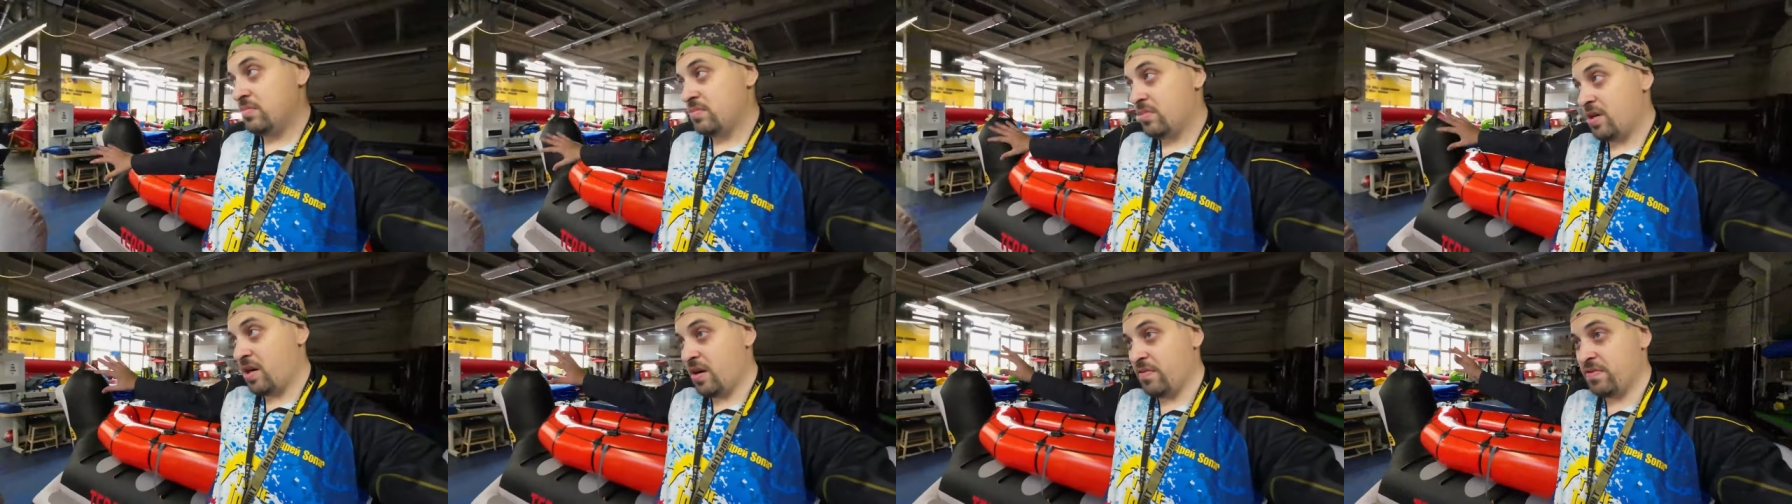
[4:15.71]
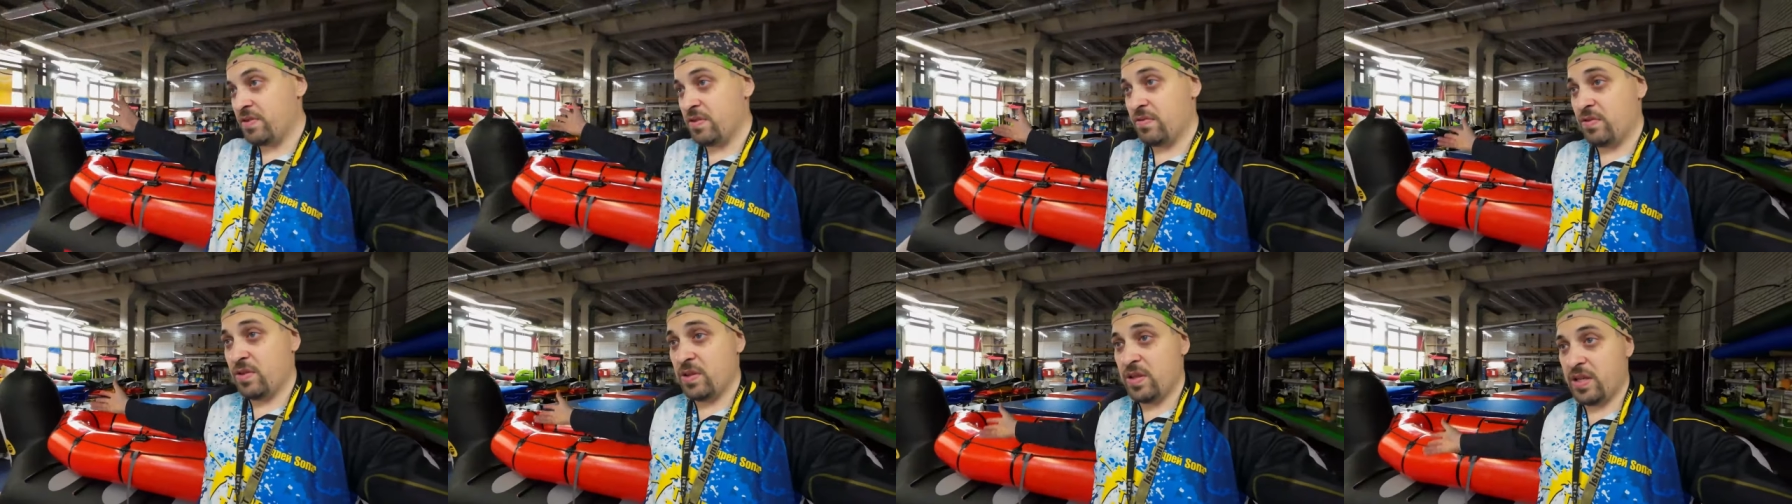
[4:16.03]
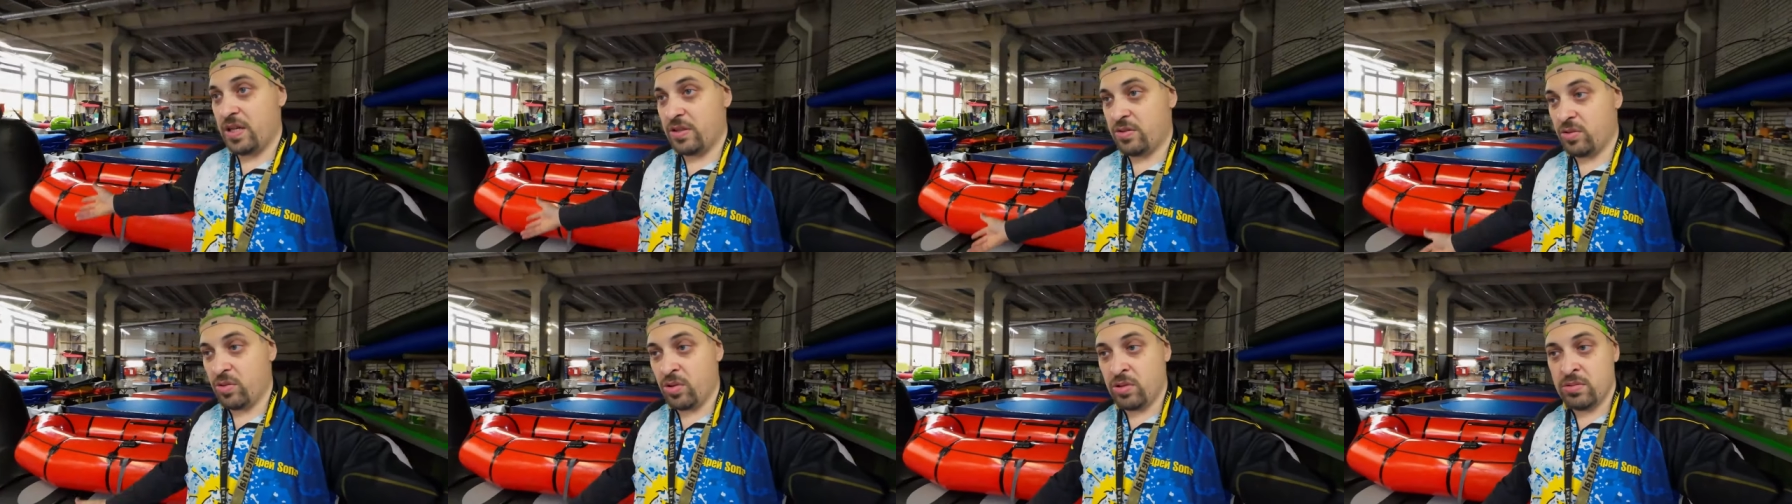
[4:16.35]
рафта
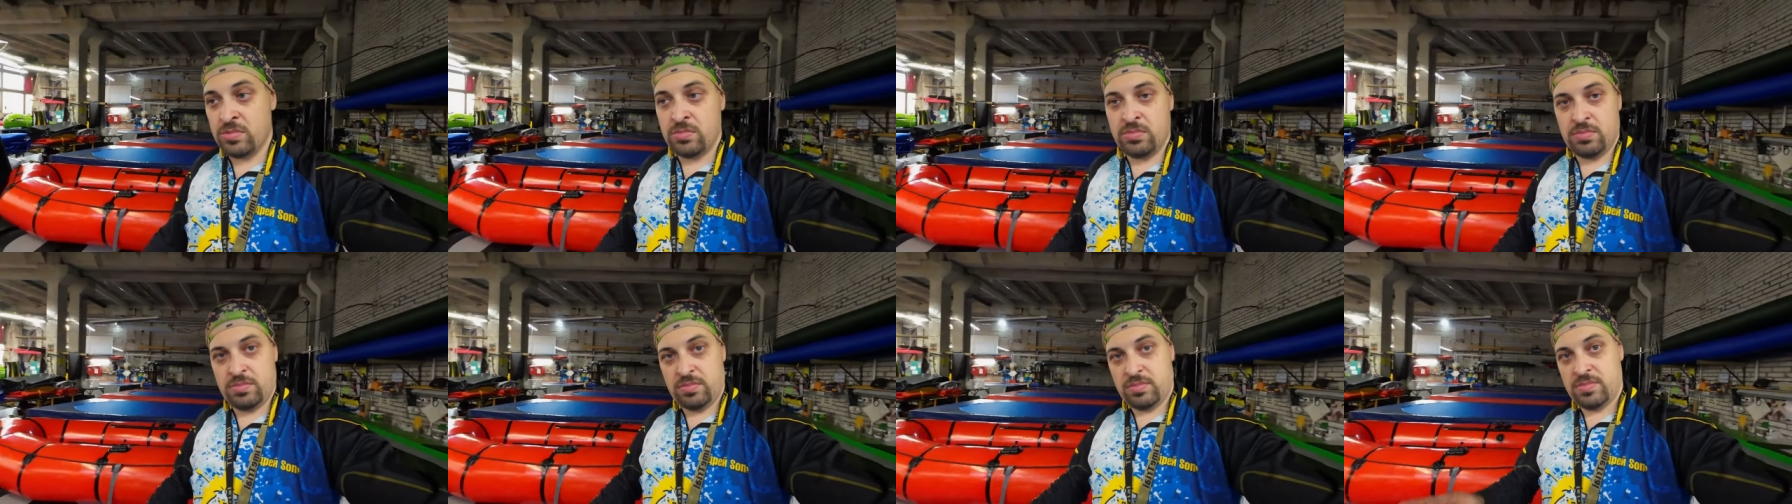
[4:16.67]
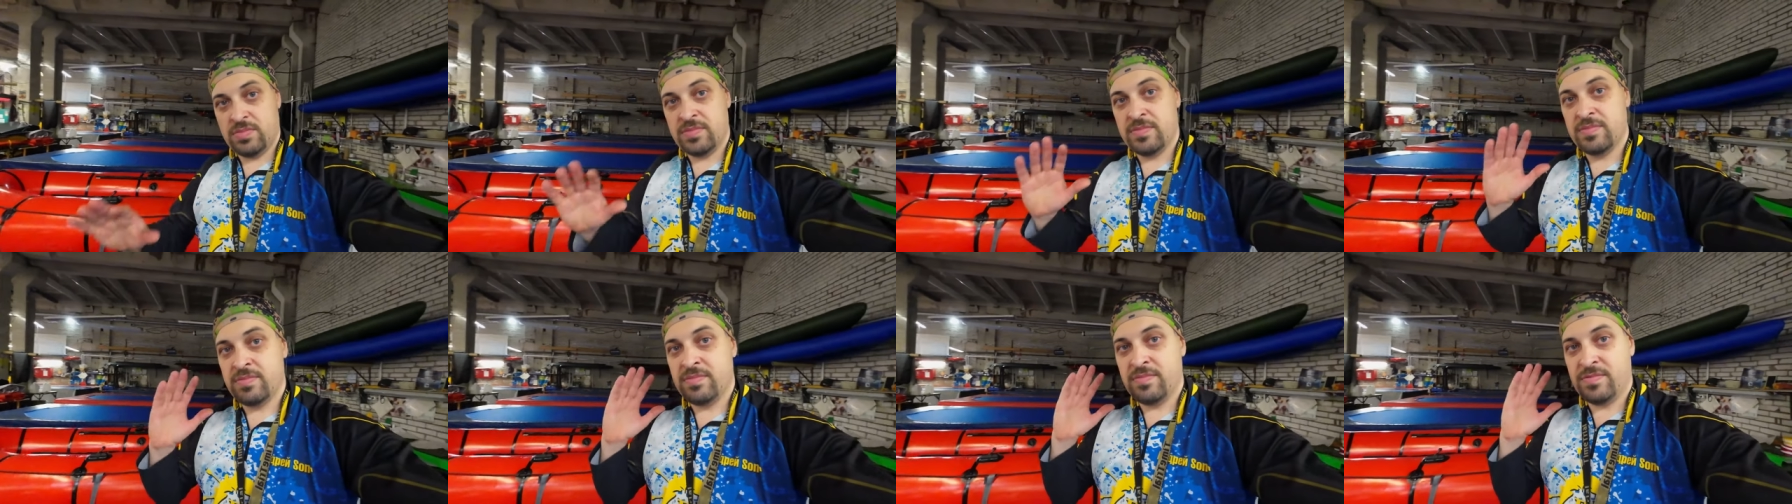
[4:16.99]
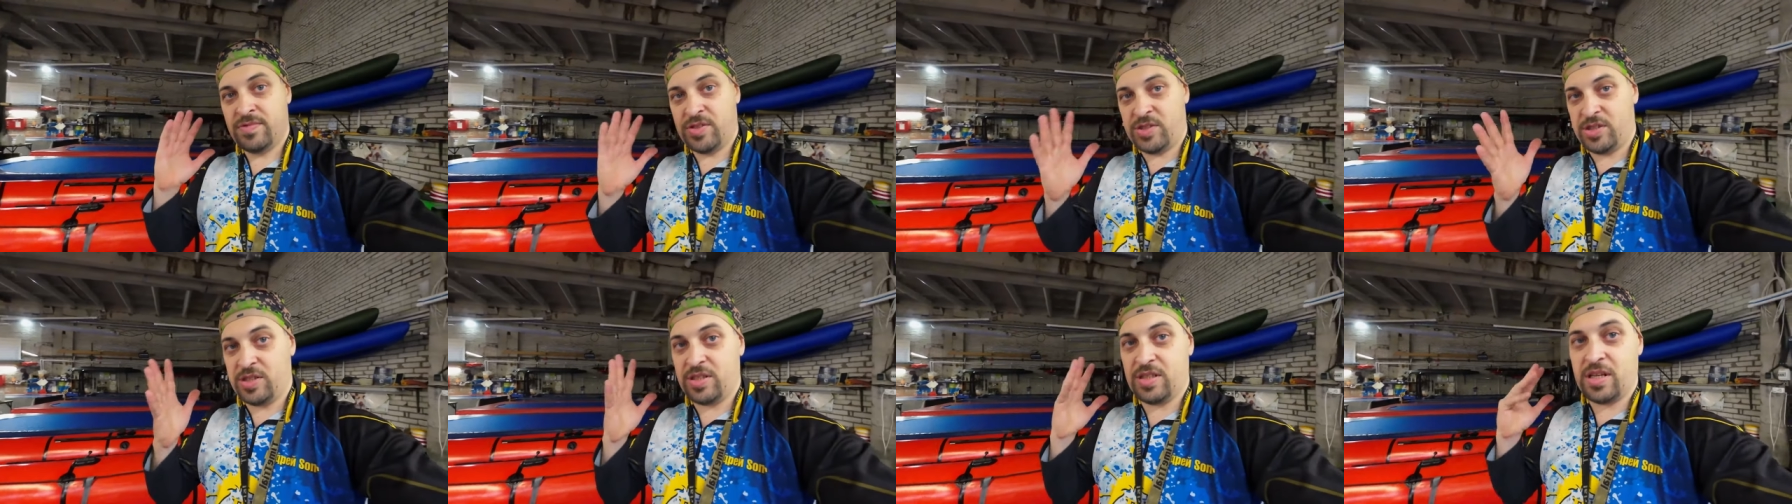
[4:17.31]
волнотрон
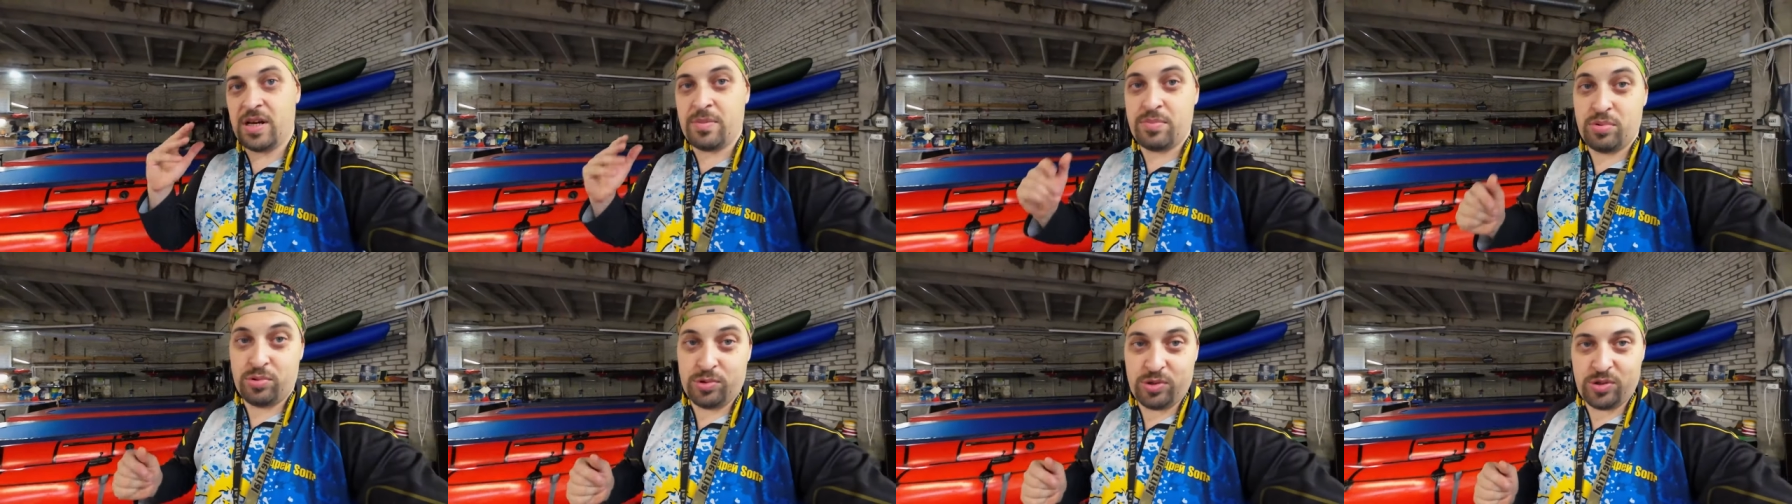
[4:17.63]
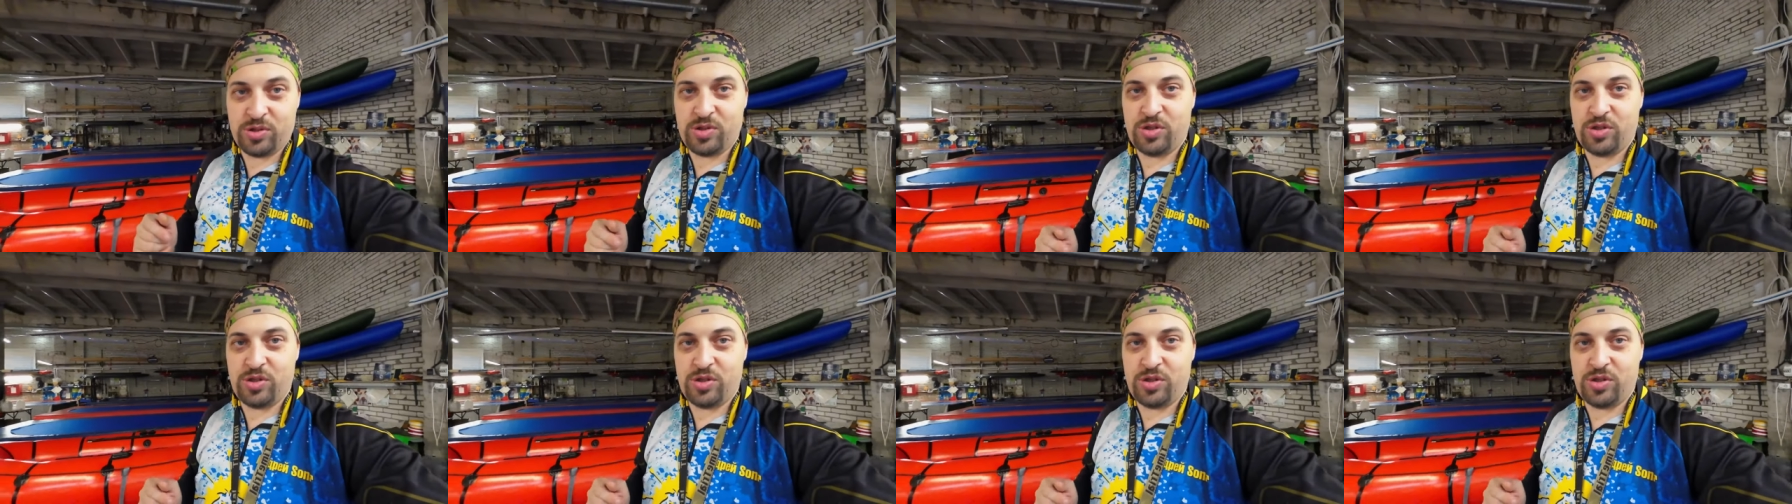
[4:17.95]
всегда будет